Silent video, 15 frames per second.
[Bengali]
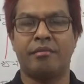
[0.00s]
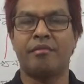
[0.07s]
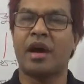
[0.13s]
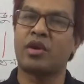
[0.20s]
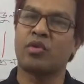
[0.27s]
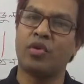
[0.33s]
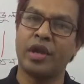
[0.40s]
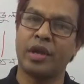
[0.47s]
বা
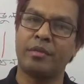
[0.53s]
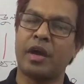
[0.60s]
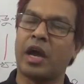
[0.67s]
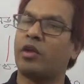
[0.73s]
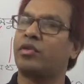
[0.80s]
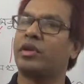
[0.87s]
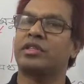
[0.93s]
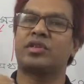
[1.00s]
রহিম
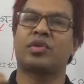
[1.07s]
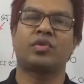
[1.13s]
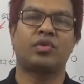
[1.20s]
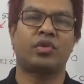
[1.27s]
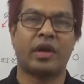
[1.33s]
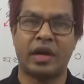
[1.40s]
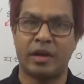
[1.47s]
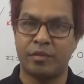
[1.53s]
কারোর কাছে কোনো
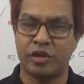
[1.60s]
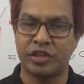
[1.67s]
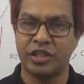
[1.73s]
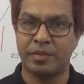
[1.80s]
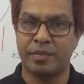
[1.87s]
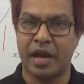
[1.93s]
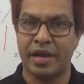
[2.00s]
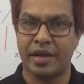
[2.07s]
টাকা পয়সা
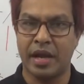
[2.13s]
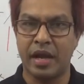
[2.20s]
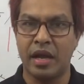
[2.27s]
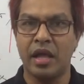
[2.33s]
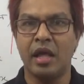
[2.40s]
পায় না